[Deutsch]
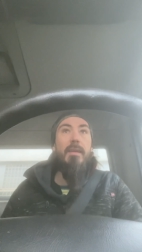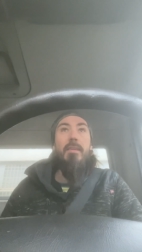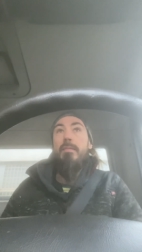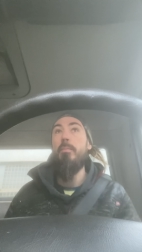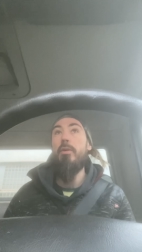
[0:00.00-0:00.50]

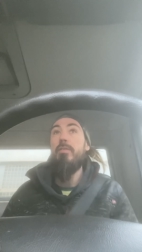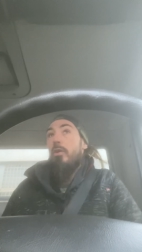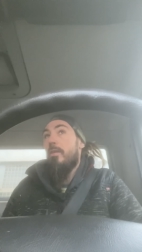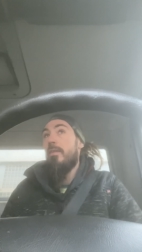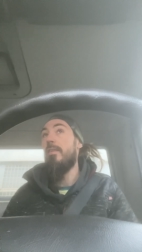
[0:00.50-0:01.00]
anders. Boah, das
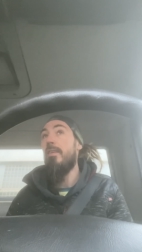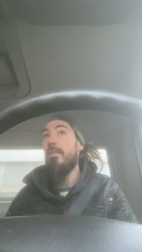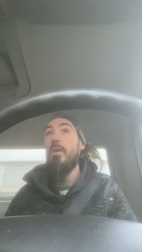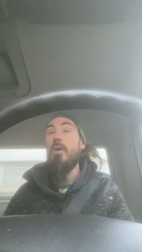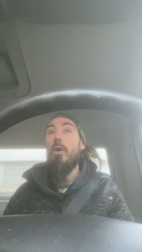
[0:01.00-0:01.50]
könnte ich nicht.
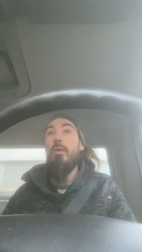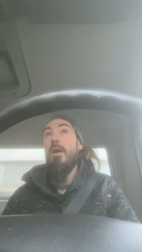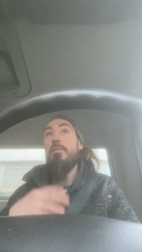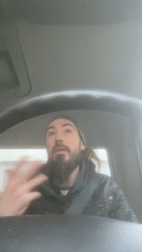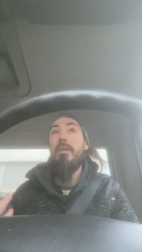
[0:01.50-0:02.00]
Und
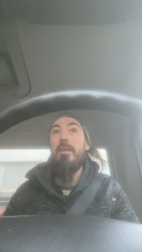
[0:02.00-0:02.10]
einfach